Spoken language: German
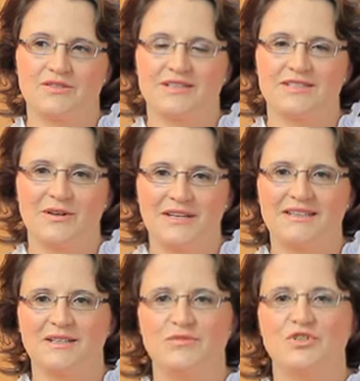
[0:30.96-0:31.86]
Also das
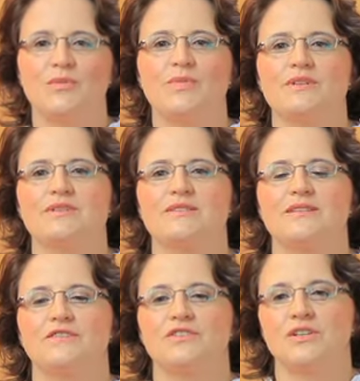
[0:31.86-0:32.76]
Tolle an dem Job
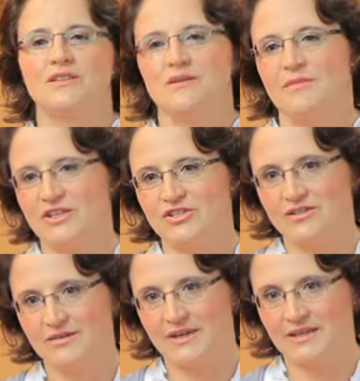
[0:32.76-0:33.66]
ist die verschiedenen
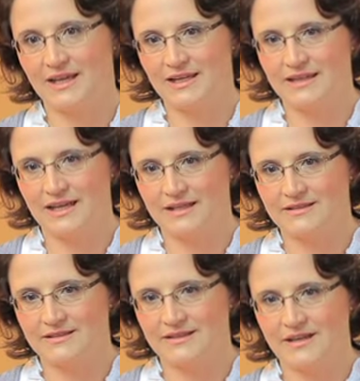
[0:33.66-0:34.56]
Menschen, die man
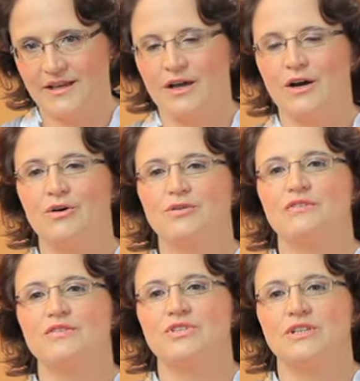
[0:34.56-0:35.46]
kennenlernt, auch
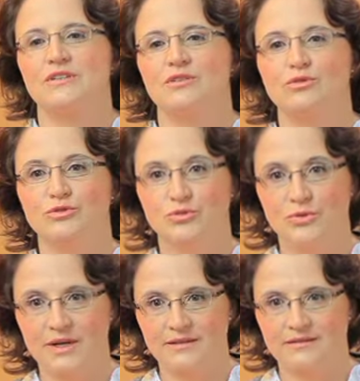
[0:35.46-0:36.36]
die verschiedenen
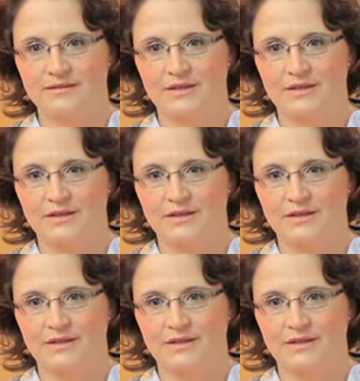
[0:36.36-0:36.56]
Kulturen.